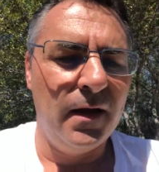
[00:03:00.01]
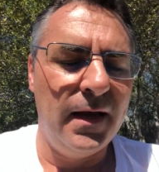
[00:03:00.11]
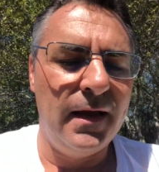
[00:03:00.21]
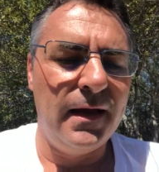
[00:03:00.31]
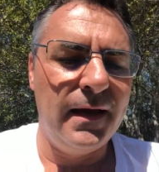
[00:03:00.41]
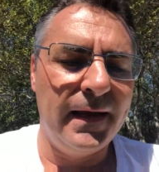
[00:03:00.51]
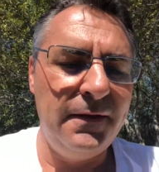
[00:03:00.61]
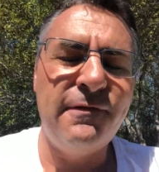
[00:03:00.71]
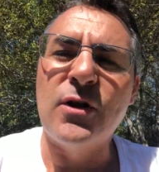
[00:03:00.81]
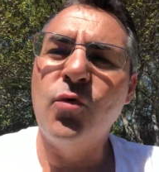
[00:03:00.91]
eh, che
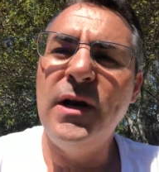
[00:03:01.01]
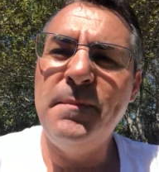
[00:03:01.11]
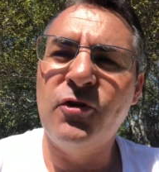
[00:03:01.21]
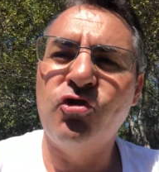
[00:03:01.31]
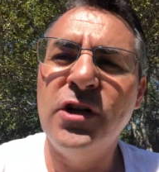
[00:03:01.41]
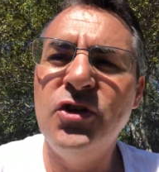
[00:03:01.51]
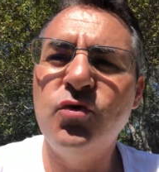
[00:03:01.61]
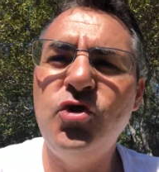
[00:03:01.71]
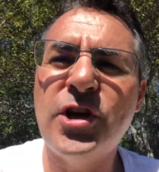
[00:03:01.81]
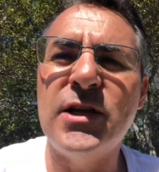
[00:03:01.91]
ti fanno quelle persone di
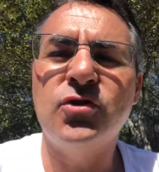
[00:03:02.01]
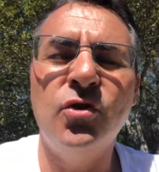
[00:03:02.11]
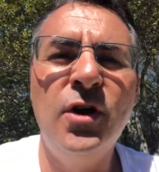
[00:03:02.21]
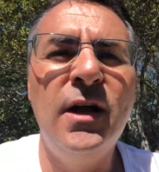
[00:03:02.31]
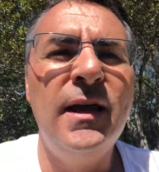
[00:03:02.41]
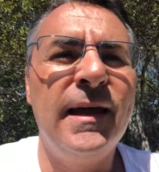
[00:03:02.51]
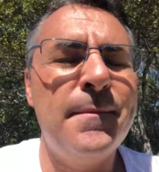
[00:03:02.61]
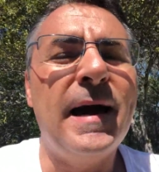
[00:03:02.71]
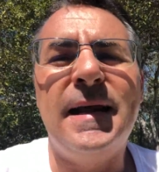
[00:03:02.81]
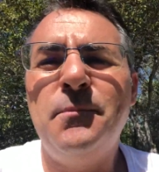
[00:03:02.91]
successo
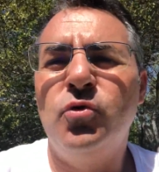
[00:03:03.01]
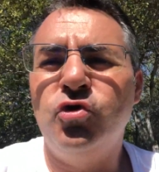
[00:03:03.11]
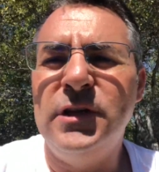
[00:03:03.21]
che magari appunto